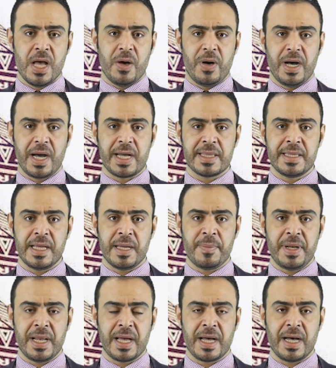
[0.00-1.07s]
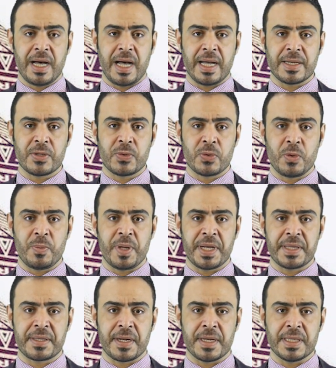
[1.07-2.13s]
وقد بلغ عدد
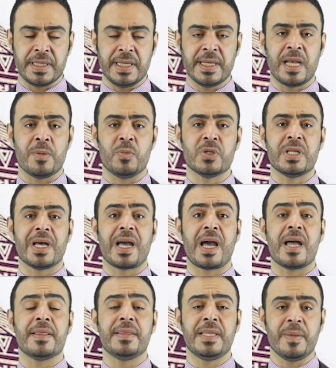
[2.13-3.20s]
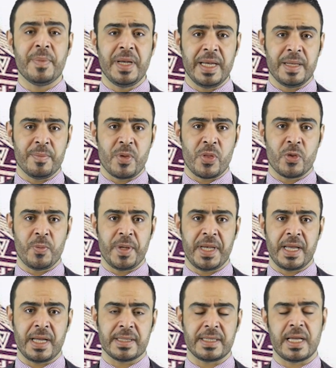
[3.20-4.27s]
البريطانيين المتقدمين منذ
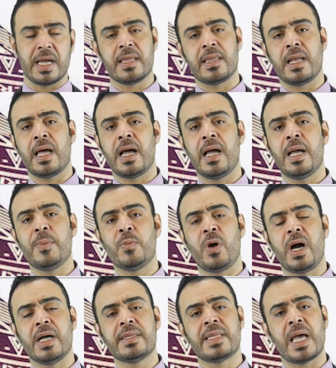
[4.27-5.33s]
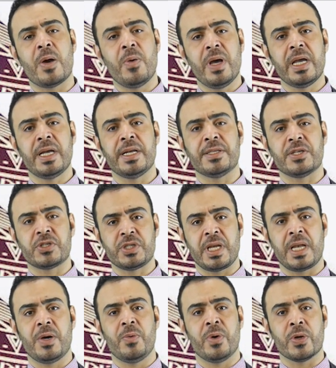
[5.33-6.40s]
بداية هذا العام وحتى أواخر
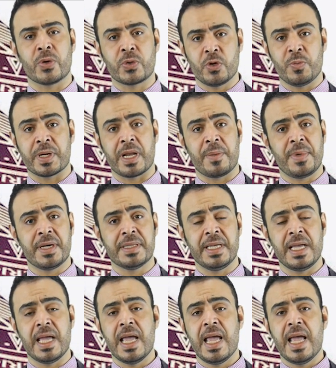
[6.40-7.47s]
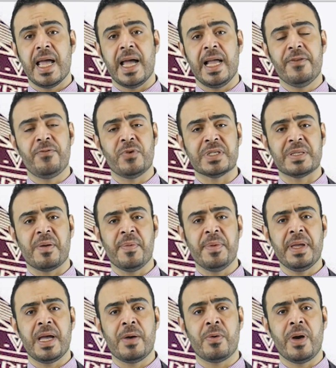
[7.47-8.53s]
تشرين الأول أكتوبر الماضي
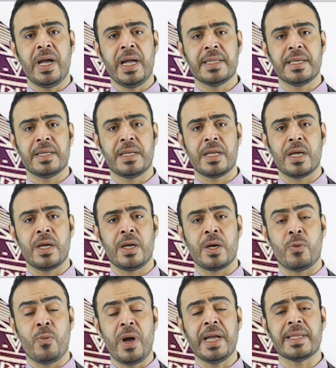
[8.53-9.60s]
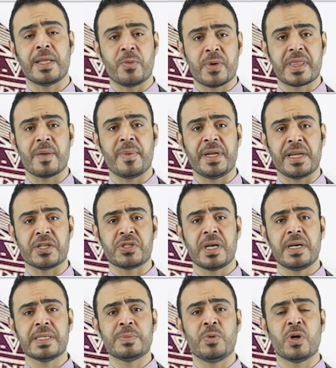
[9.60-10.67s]
1781
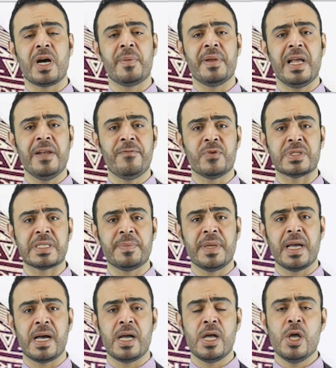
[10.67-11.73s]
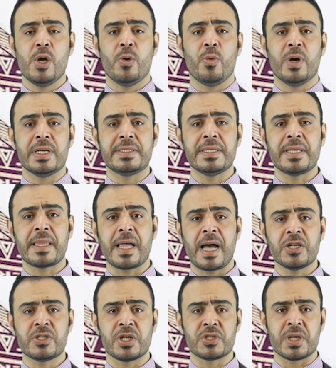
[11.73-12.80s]
شخص مقابل
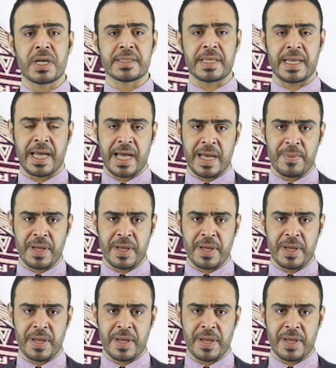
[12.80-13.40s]
1616 شخص العام